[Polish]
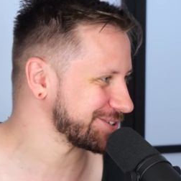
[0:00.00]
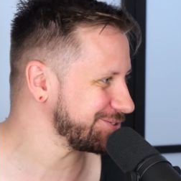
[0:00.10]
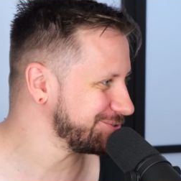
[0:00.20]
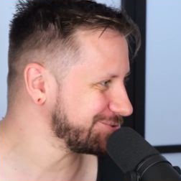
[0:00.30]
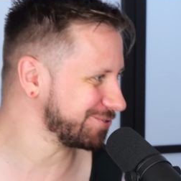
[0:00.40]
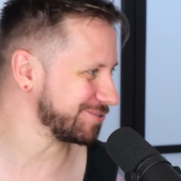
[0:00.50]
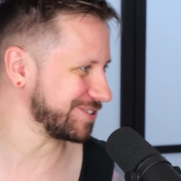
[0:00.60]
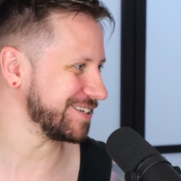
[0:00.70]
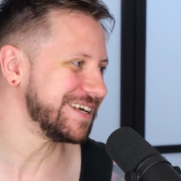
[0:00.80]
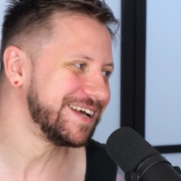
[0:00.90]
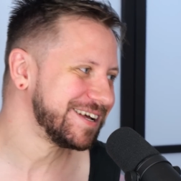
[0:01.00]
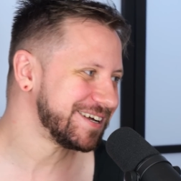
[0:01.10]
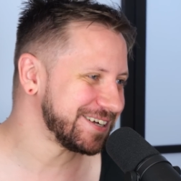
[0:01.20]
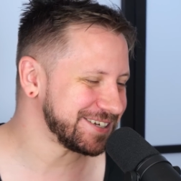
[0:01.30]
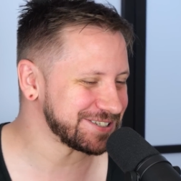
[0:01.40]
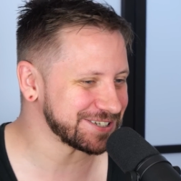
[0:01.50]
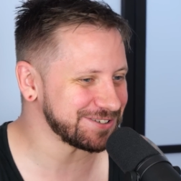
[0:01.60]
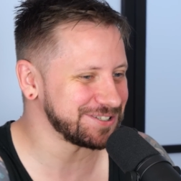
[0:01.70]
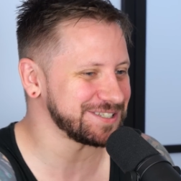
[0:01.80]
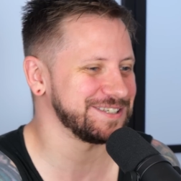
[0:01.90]
z Hollywoodu, nie? E, czy
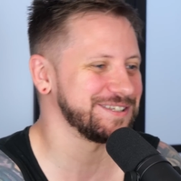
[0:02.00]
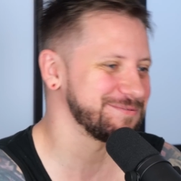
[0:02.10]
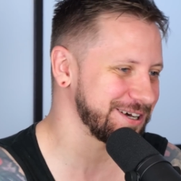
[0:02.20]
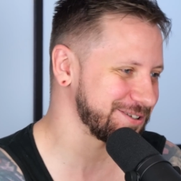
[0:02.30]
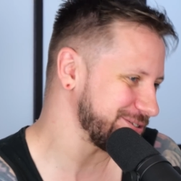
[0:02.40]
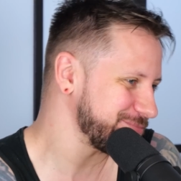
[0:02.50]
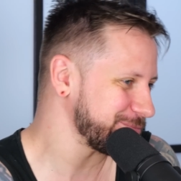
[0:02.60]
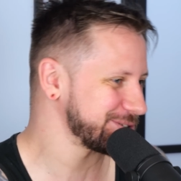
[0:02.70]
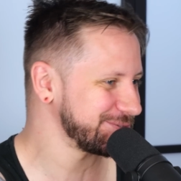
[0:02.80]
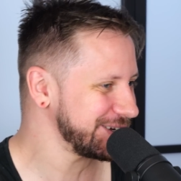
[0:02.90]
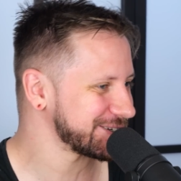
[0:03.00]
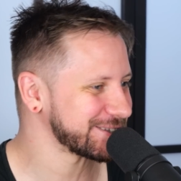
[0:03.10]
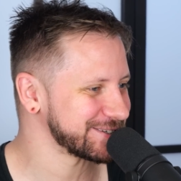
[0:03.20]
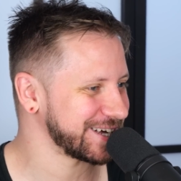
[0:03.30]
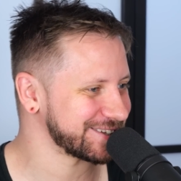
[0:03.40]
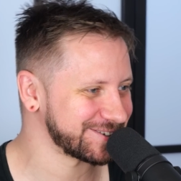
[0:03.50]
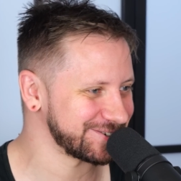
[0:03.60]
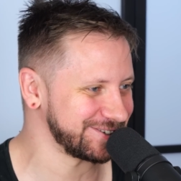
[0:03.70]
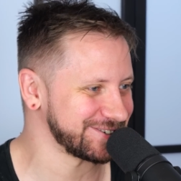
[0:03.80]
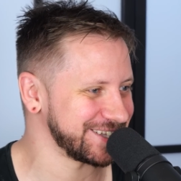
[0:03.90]
ktoś jest tym hardcorem, po prostu wiesz, że to jest
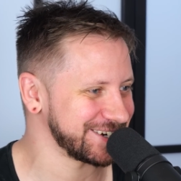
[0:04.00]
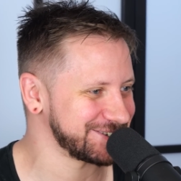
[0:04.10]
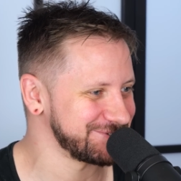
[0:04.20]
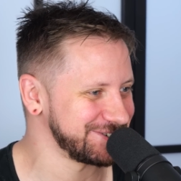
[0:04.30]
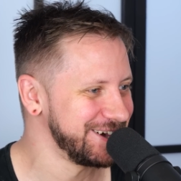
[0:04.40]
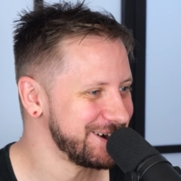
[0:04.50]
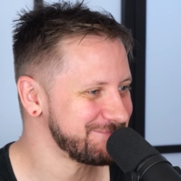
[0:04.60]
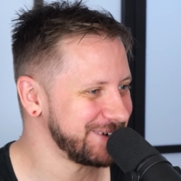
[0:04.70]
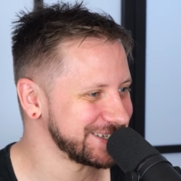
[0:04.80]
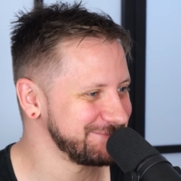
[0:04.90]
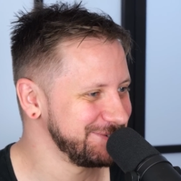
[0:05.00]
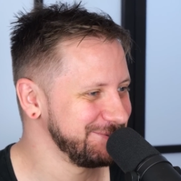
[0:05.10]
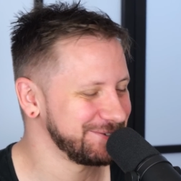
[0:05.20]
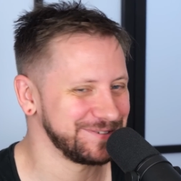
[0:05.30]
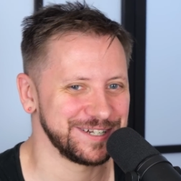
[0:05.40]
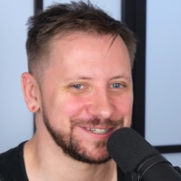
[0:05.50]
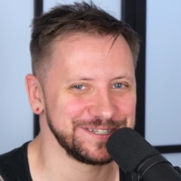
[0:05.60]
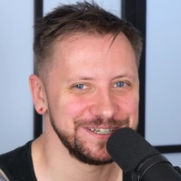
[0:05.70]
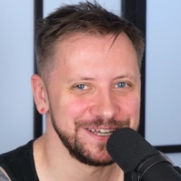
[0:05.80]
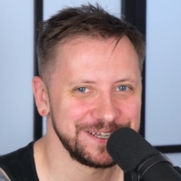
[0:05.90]
hardcore i dostarczył ci masy miłych
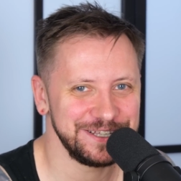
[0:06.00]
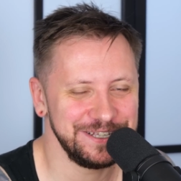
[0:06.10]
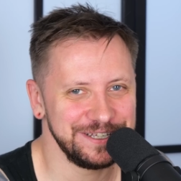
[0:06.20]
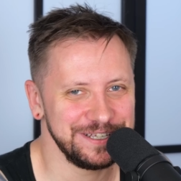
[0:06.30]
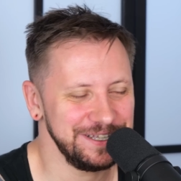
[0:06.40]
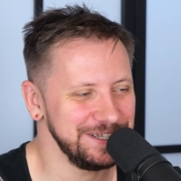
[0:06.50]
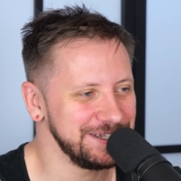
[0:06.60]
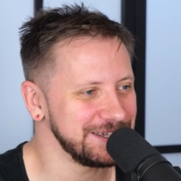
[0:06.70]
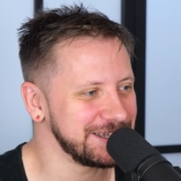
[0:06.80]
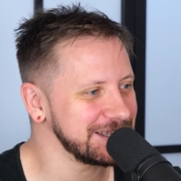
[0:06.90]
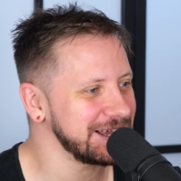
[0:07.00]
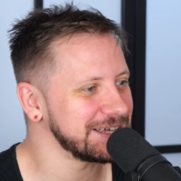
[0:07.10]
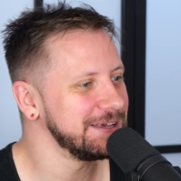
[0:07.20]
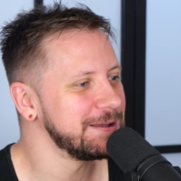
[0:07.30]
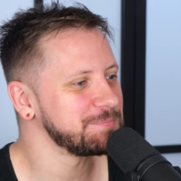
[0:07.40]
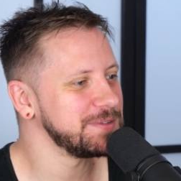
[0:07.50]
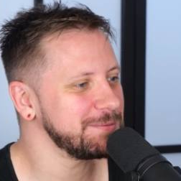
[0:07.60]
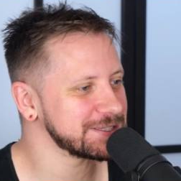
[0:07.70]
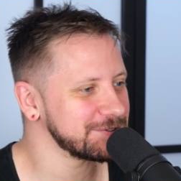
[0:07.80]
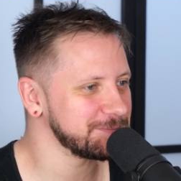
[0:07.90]
wrażeń i, i, i tak dalej. Nie
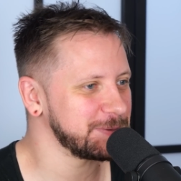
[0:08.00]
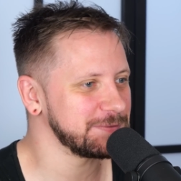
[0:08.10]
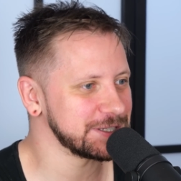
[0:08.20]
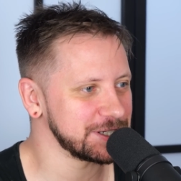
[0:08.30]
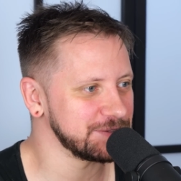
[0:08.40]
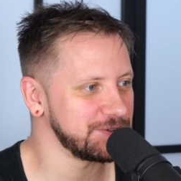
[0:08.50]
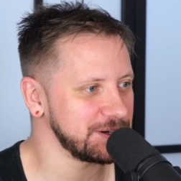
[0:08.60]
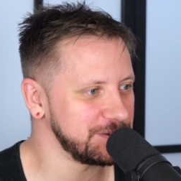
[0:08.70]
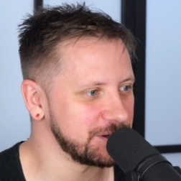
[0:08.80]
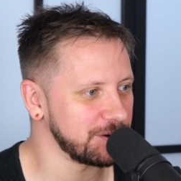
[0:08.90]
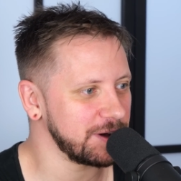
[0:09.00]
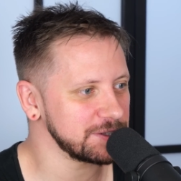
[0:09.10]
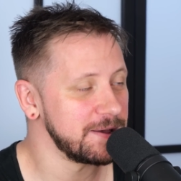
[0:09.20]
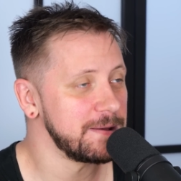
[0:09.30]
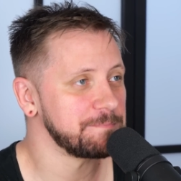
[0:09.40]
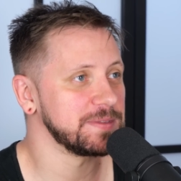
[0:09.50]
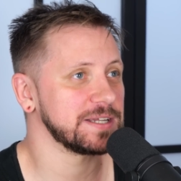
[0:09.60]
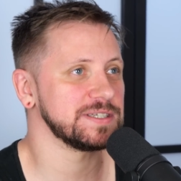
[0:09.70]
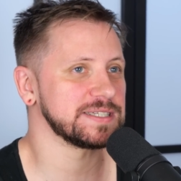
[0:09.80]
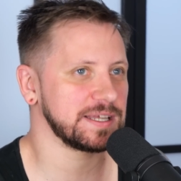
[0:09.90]
ma co pewnych rzeczy weryfikować.
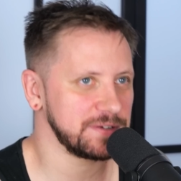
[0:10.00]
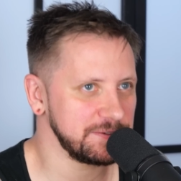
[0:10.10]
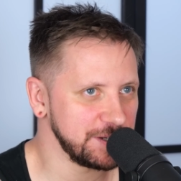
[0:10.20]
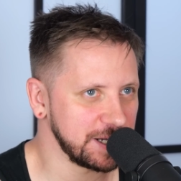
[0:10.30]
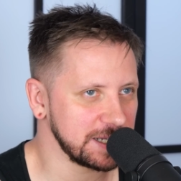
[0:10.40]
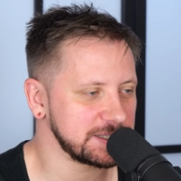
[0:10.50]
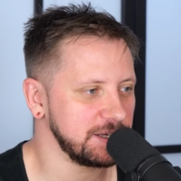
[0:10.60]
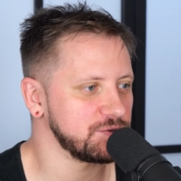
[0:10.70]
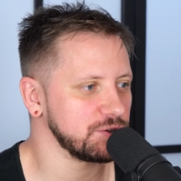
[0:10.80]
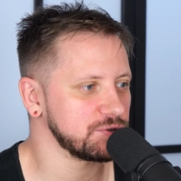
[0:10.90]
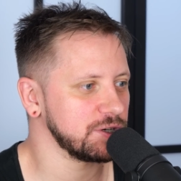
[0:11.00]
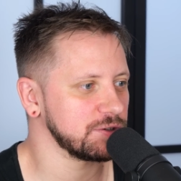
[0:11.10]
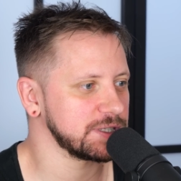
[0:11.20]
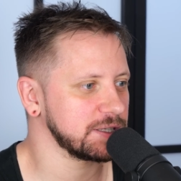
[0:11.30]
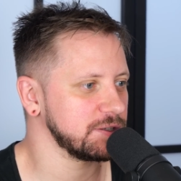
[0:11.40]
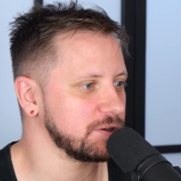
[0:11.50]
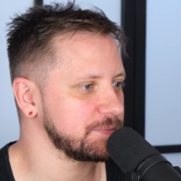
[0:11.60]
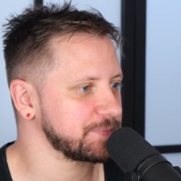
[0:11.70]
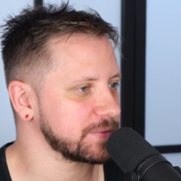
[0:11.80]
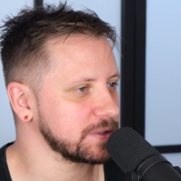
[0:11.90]
Znaczy, za weryfikację wziął się ostatnio
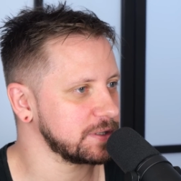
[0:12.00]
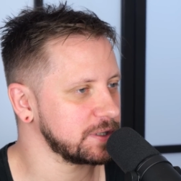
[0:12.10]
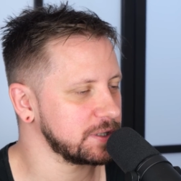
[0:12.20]
e,